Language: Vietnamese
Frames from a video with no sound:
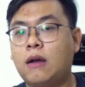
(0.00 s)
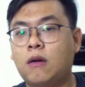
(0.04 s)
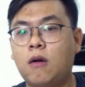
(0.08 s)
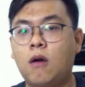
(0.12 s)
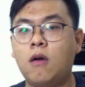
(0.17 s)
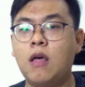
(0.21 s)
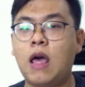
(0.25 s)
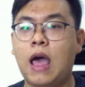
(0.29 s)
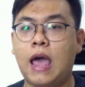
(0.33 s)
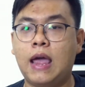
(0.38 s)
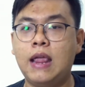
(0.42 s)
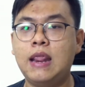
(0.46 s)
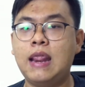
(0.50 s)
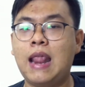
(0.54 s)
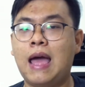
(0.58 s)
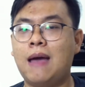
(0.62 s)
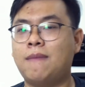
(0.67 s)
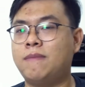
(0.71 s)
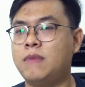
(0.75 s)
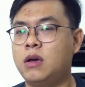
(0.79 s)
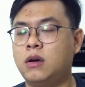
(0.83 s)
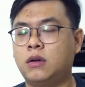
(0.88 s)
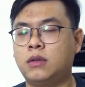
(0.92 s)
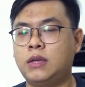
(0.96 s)
có thể
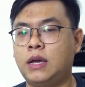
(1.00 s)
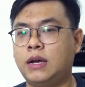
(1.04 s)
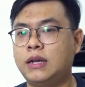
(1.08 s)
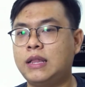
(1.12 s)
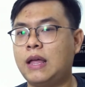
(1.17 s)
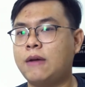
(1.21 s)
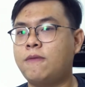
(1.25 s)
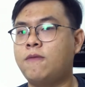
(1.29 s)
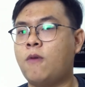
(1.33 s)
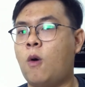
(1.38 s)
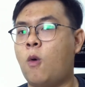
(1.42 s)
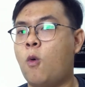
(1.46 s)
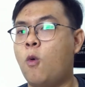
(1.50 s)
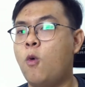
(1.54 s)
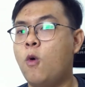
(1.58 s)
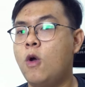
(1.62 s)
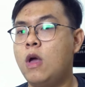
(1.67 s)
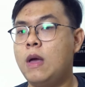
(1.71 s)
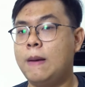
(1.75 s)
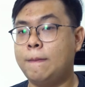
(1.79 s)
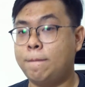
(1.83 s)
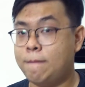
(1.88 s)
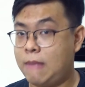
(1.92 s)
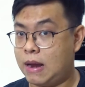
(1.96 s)
làm được những cái tác vụ
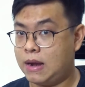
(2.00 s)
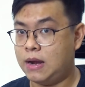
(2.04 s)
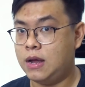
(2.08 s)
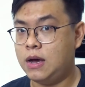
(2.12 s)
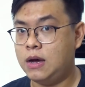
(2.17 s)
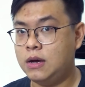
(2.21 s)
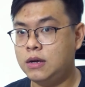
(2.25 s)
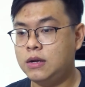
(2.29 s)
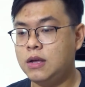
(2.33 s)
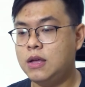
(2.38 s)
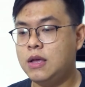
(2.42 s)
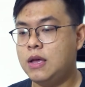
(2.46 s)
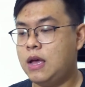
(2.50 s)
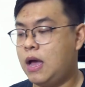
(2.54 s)
mạnh hơn.